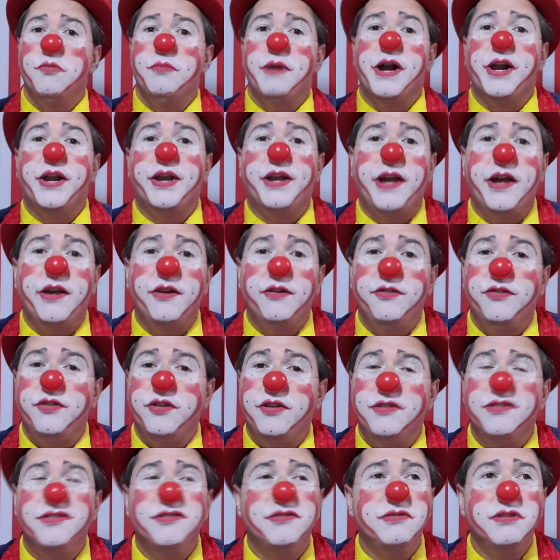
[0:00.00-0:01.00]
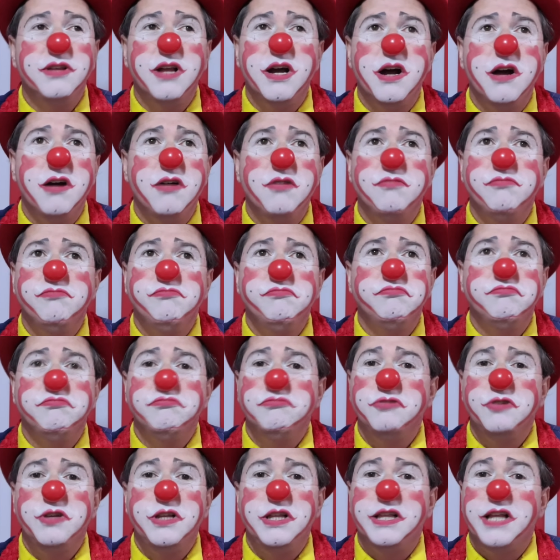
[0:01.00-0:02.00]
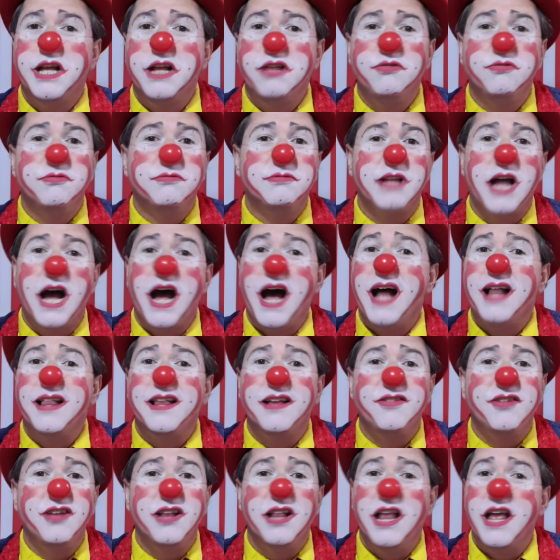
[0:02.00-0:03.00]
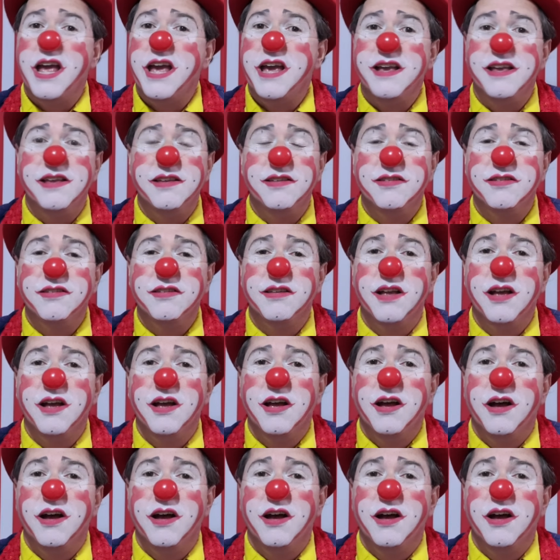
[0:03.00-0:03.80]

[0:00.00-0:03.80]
O barqueiro diz: "Não, não entendo nada de leis."